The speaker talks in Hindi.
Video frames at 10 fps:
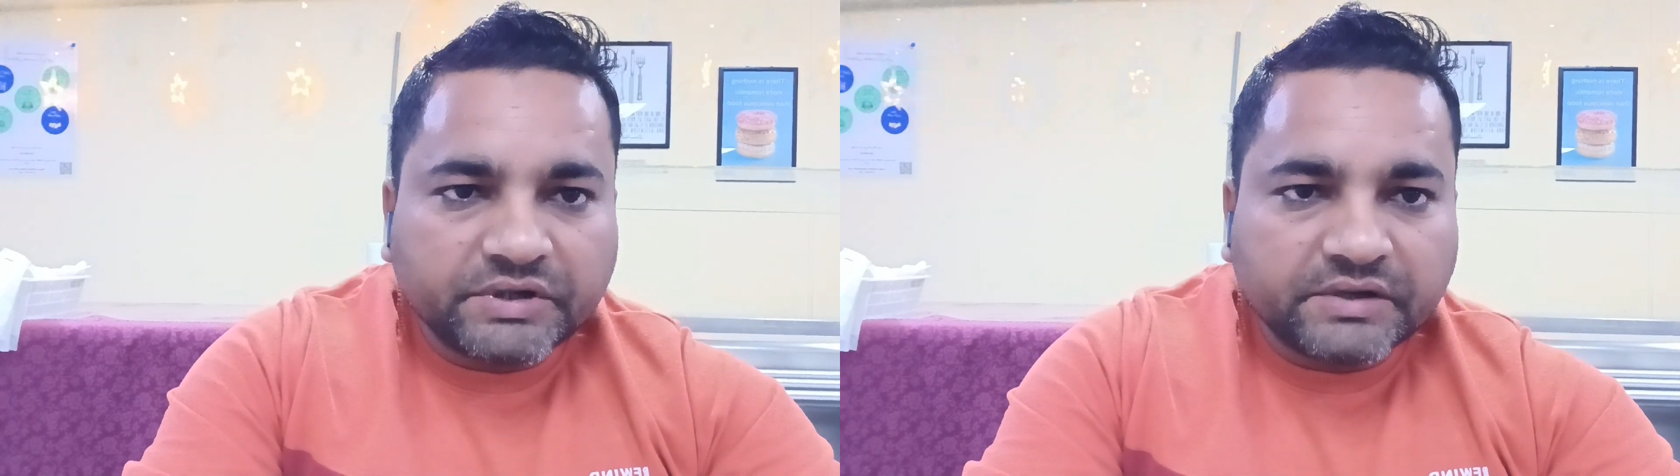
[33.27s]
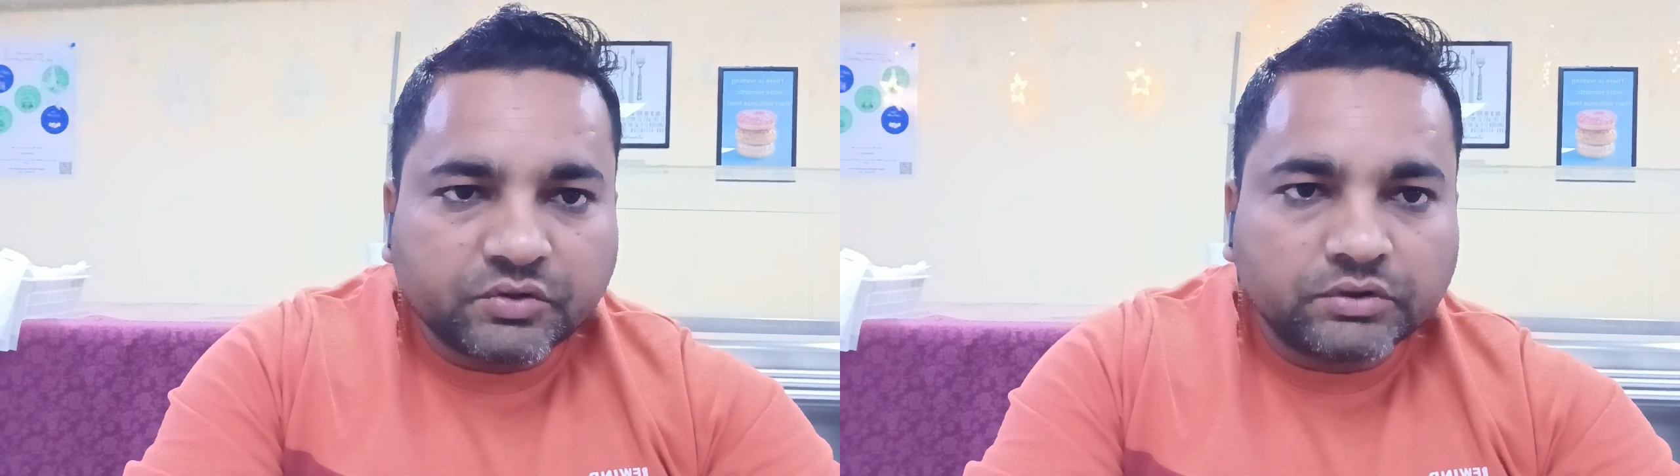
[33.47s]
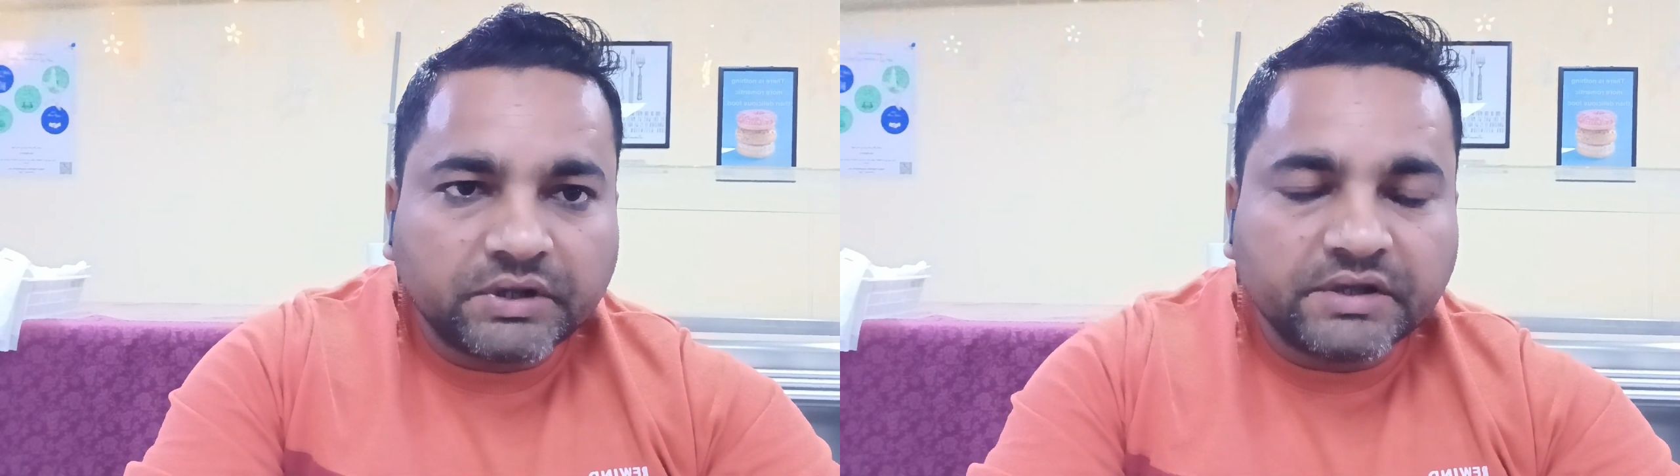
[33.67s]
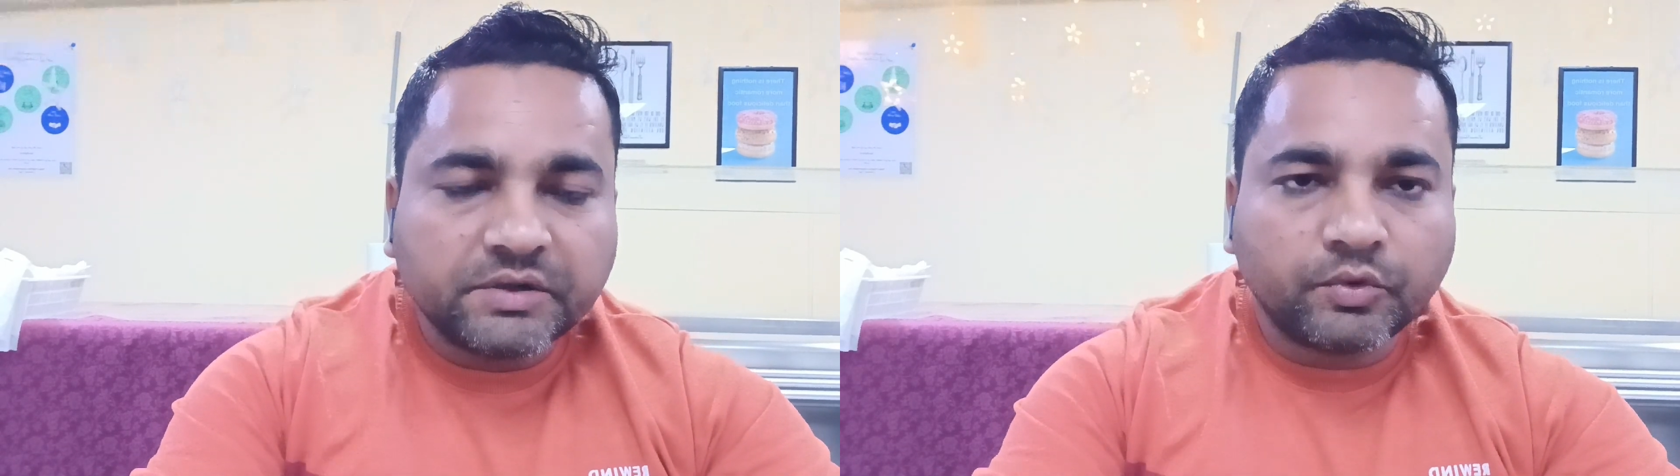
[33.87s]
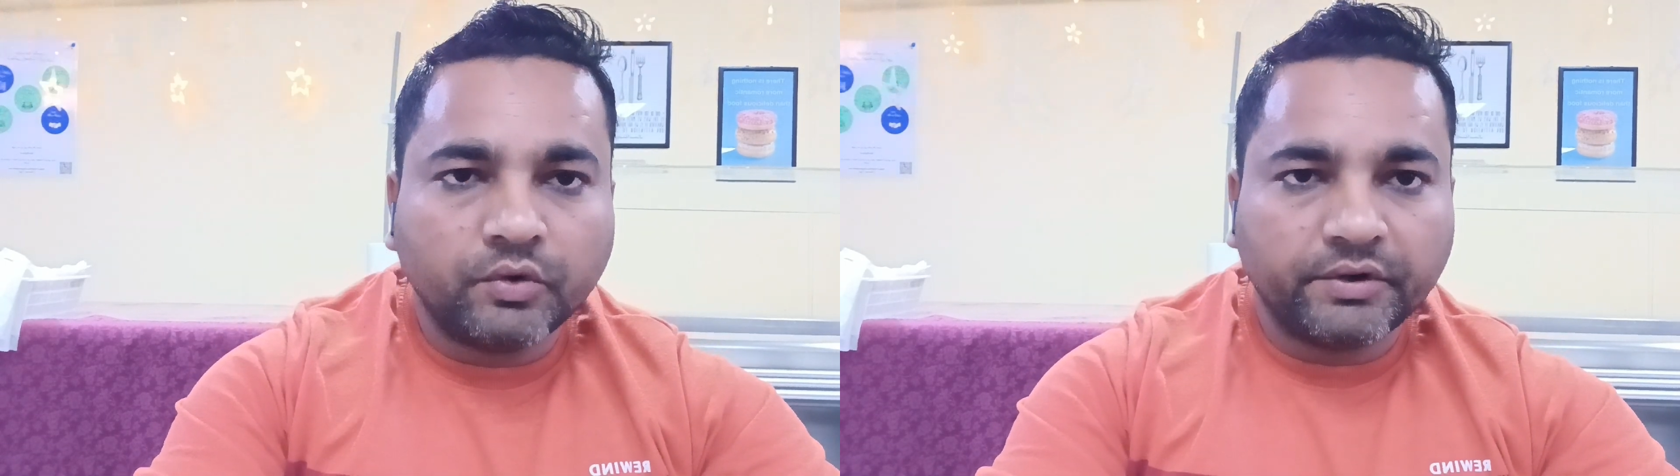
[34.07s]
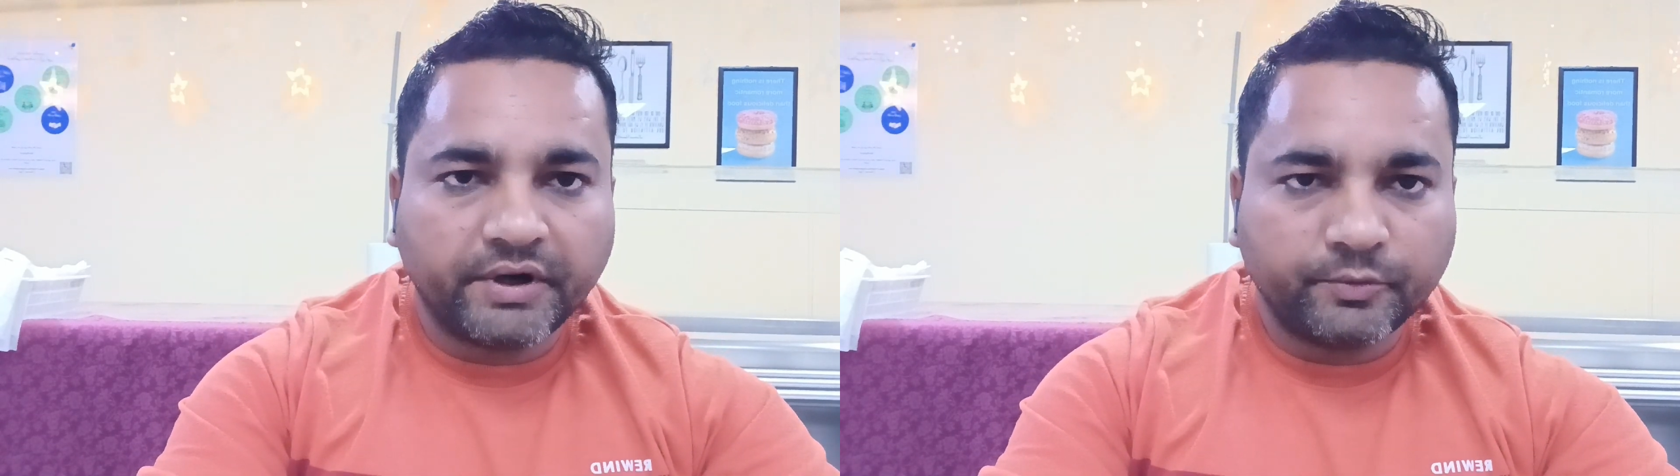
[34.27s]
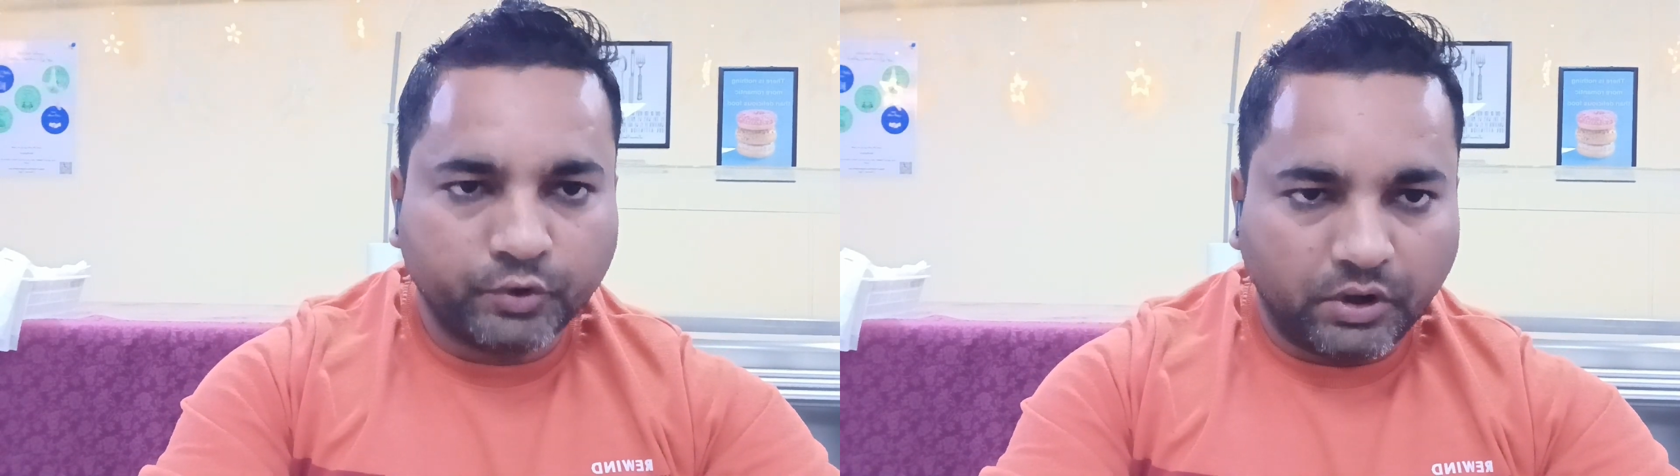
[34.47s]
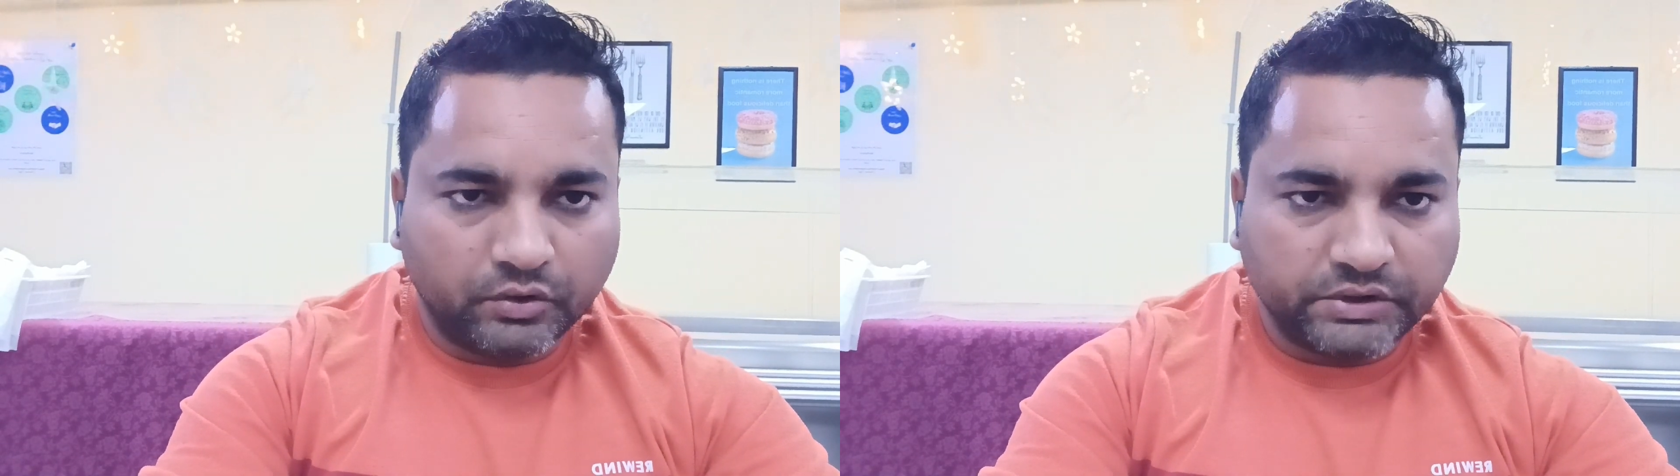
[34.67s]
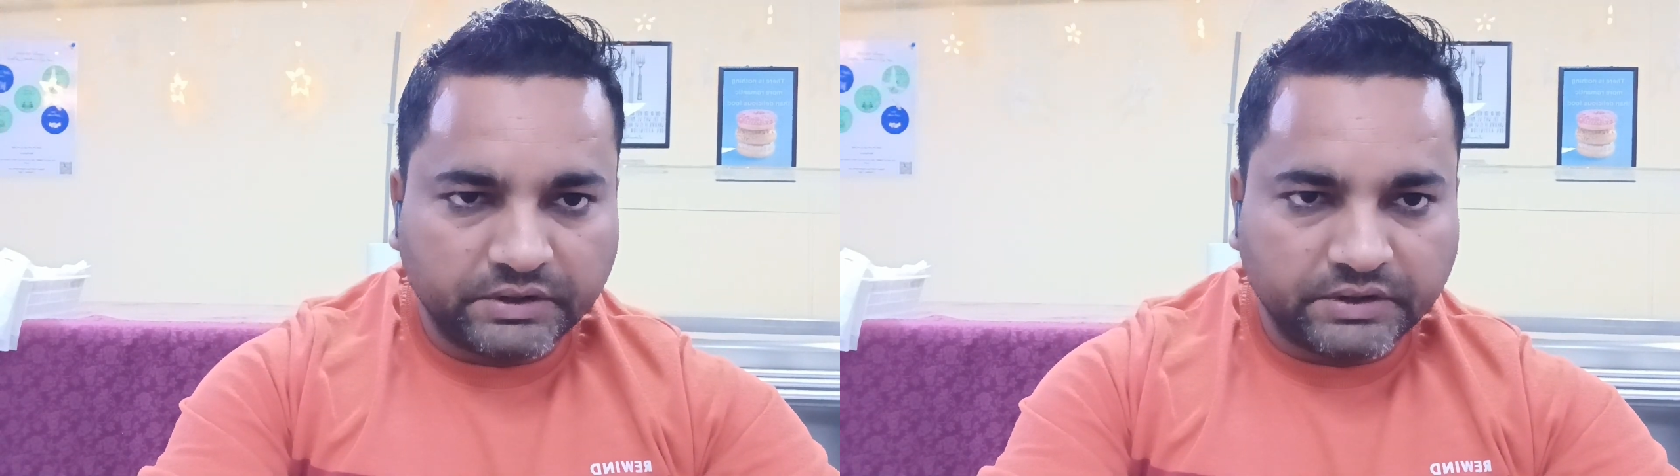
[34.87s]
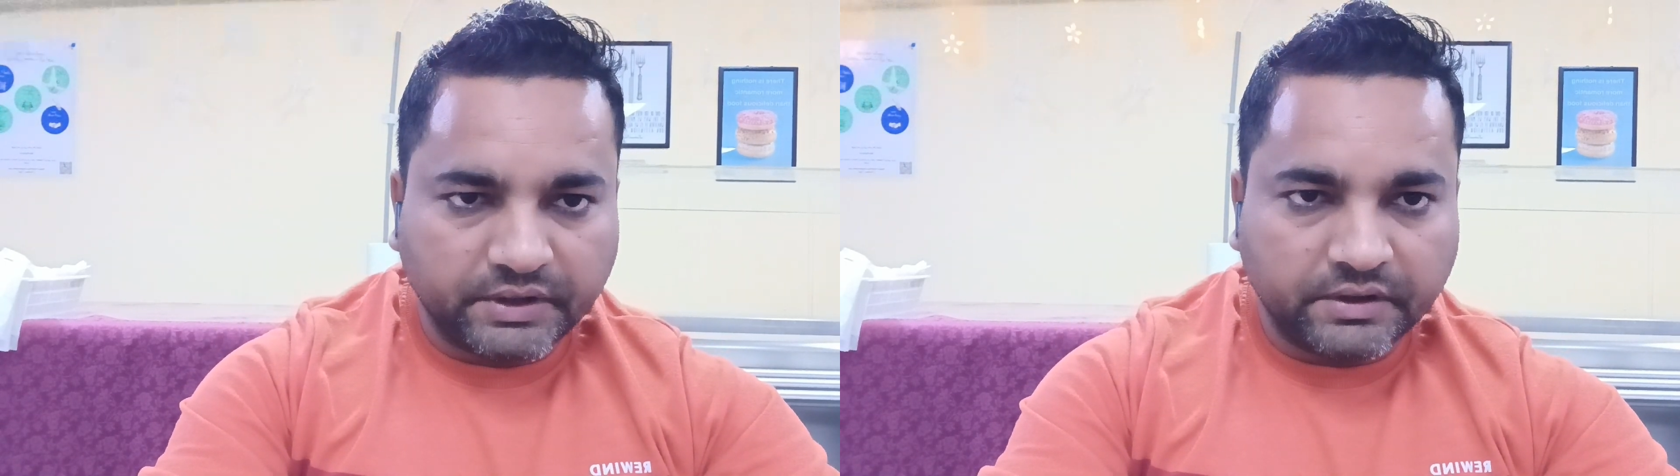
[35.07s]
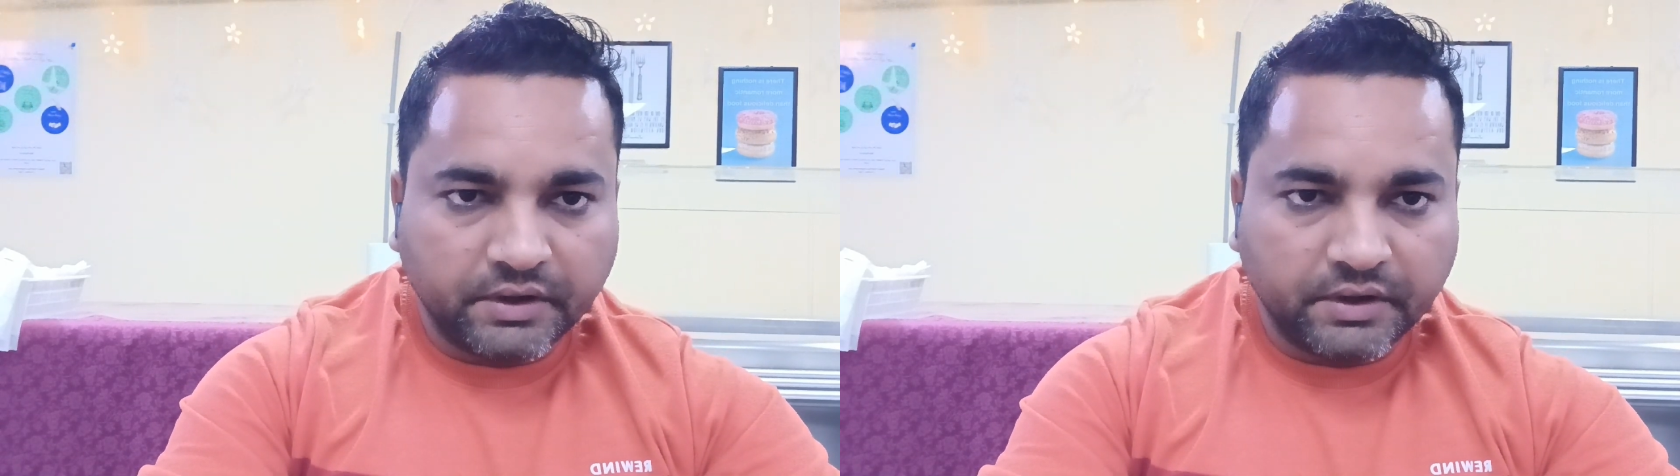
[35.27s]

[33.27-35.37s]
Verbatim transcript: चांस होता है जब कॉन्ट्रैक्ट पूरा हो जाता है